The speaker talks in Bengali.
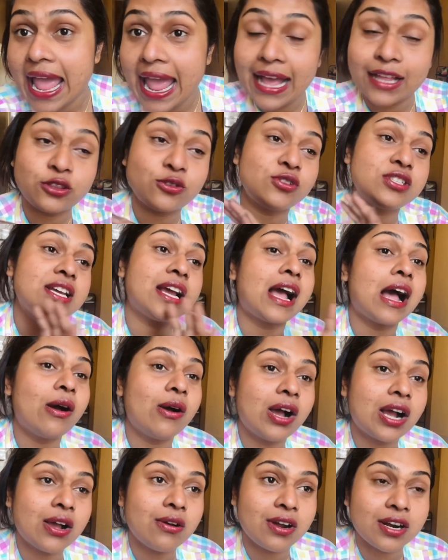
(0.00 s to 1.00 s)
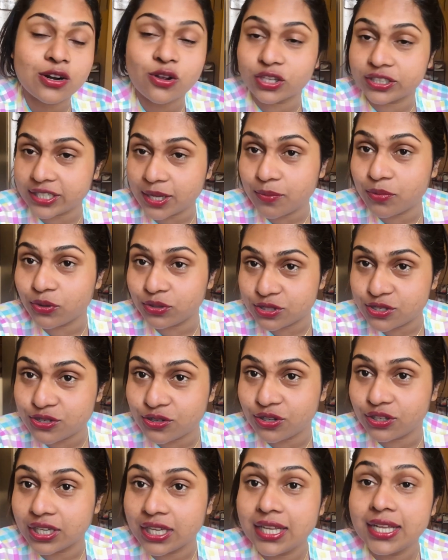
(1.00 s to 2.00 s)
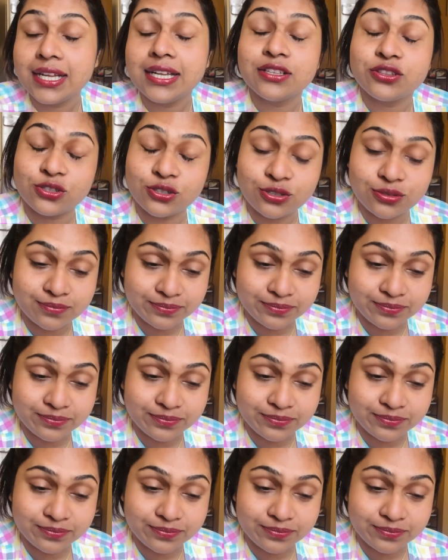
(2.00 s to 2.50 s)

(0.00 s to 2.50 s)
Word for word: এত যে খাওয়া খাওয়ার কথা বলছো তো